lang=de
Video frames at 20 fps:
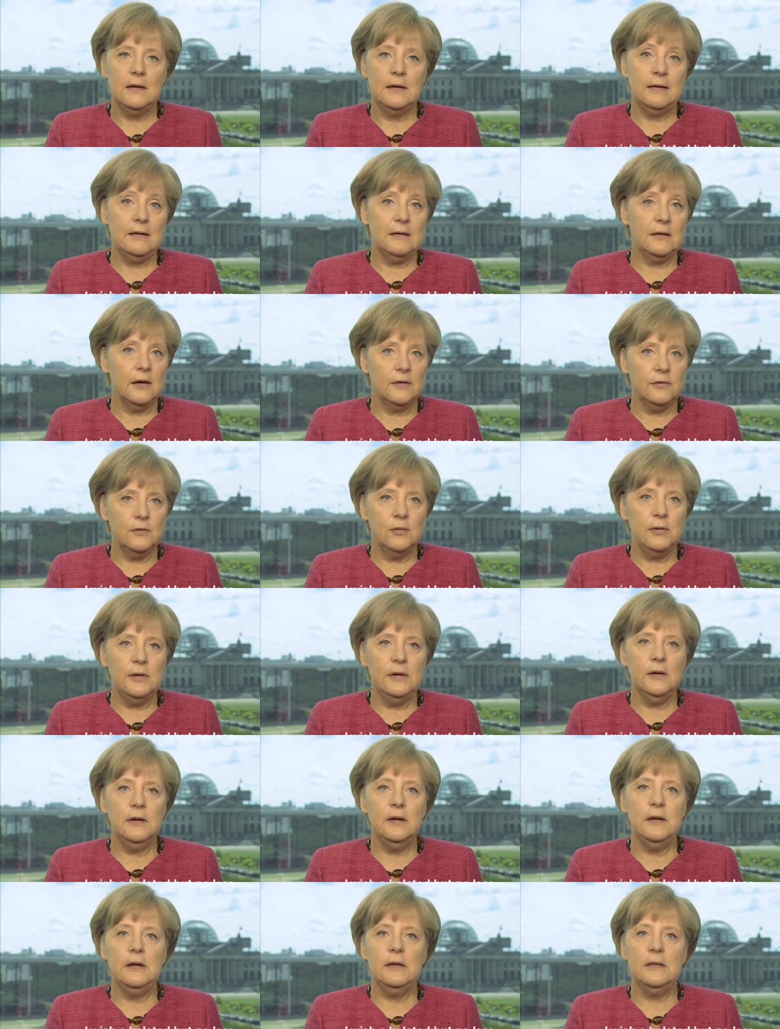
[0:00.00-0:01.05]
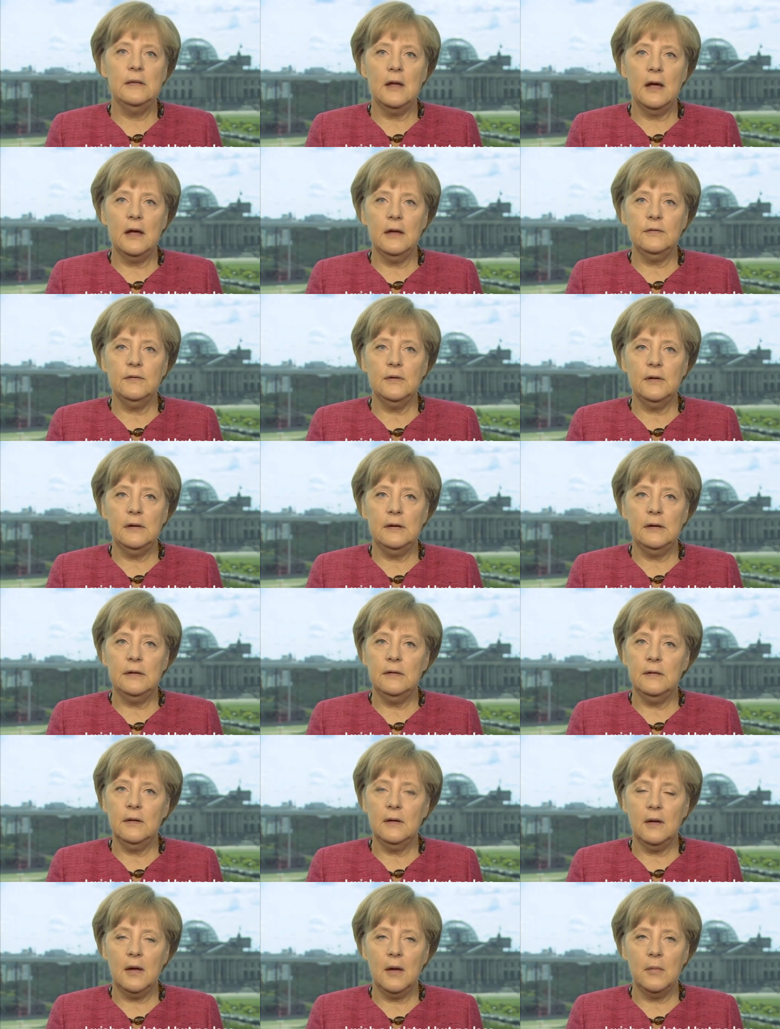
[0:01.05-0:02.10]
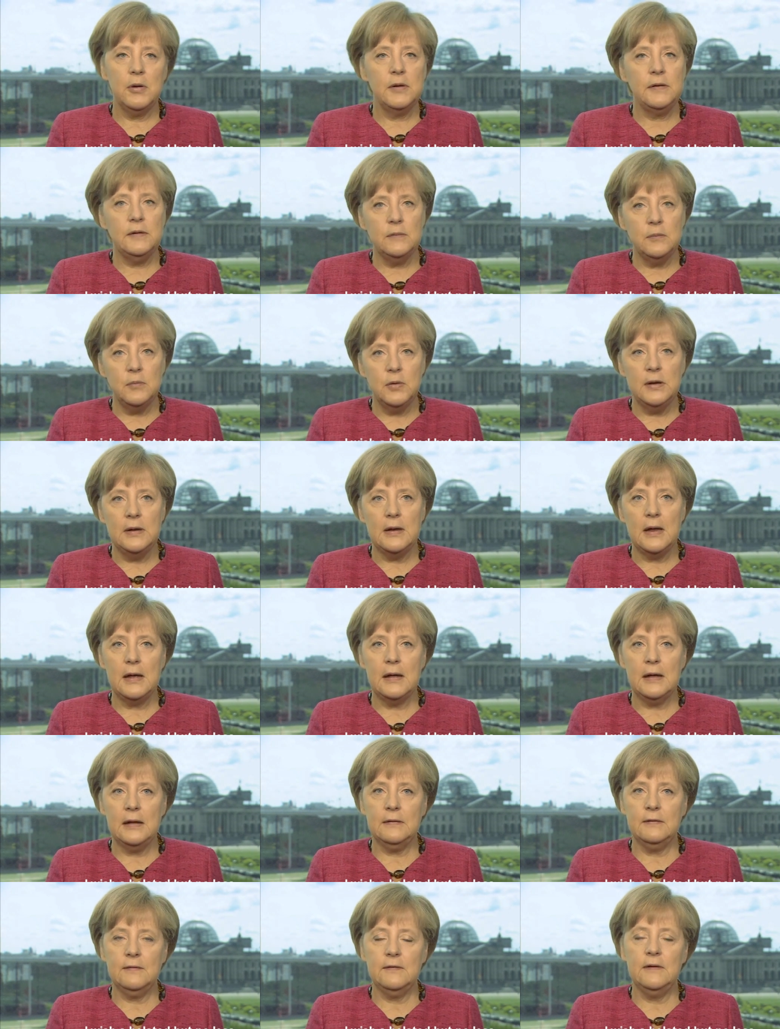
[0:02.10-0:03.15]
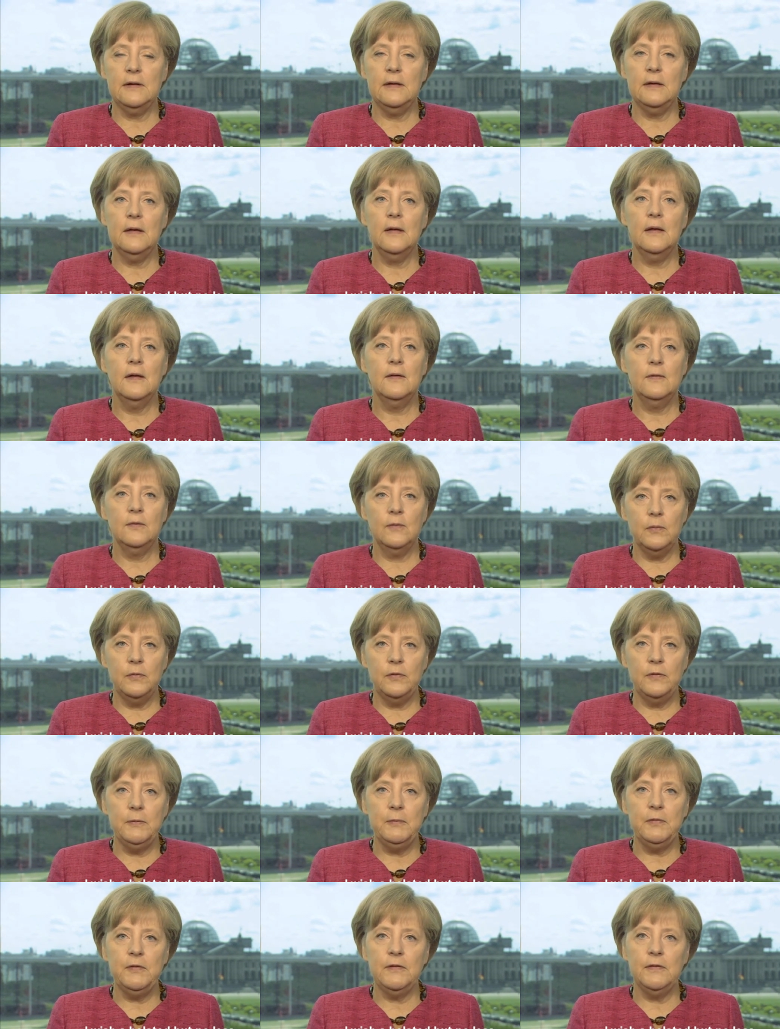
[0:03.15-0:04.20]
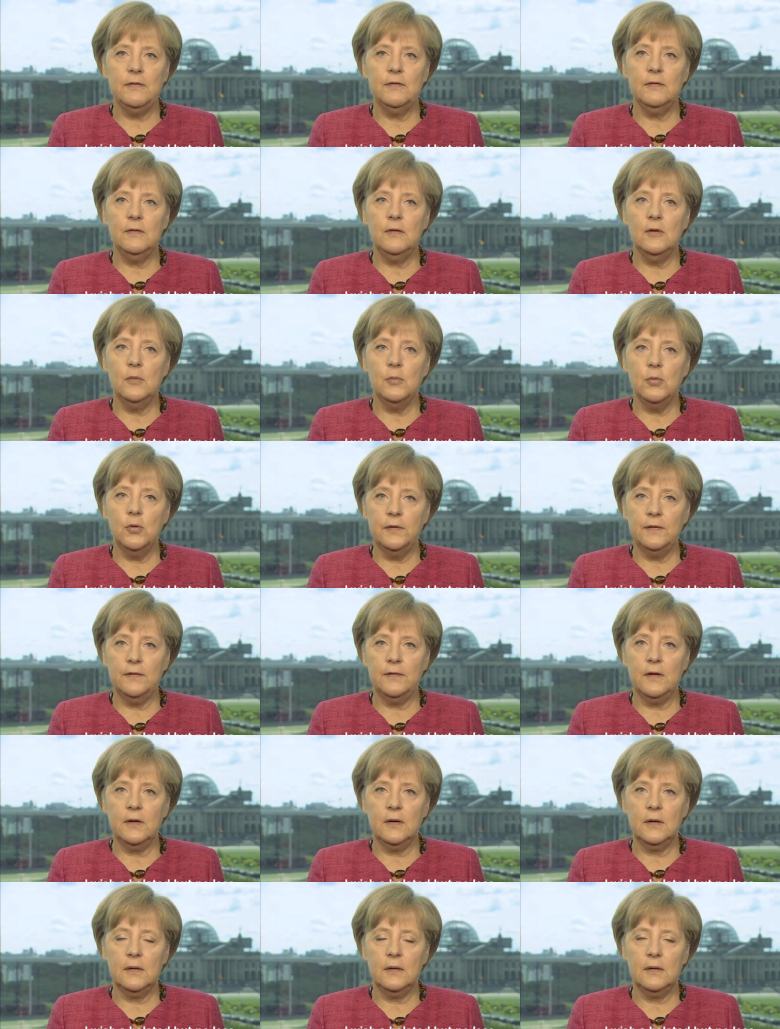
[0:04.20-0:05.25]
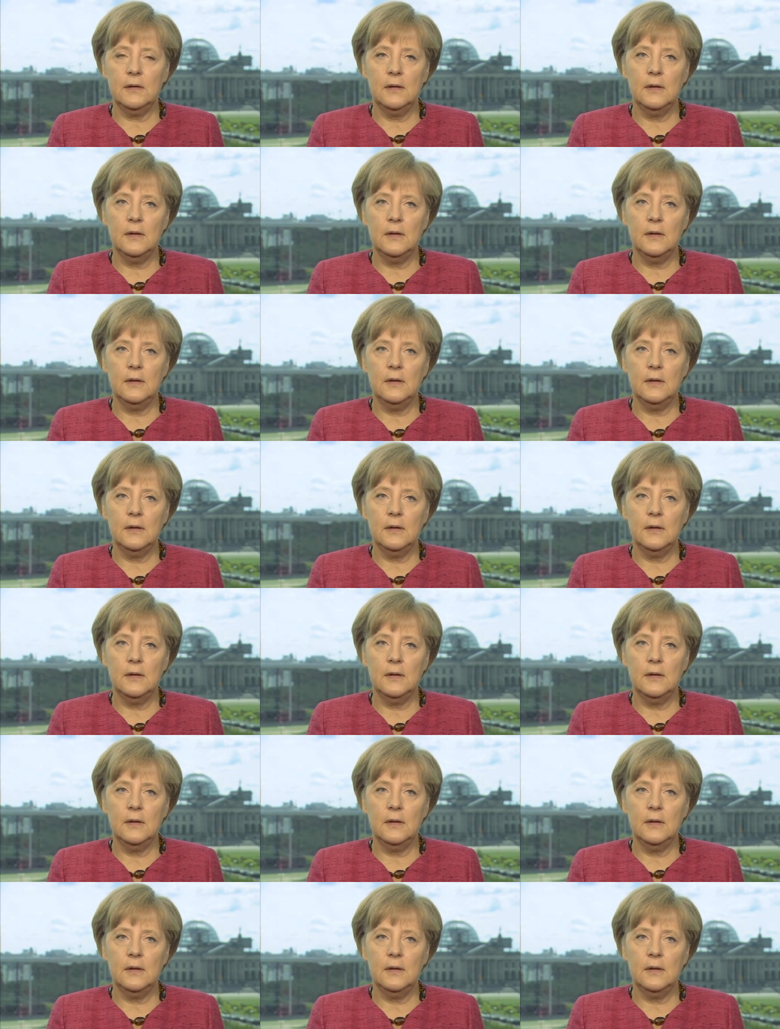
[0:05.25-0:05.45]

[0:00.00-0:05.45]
Ich gratuliere Ihnen nachträglich, aber nicht minder herzlich zum 70. Geburtstag.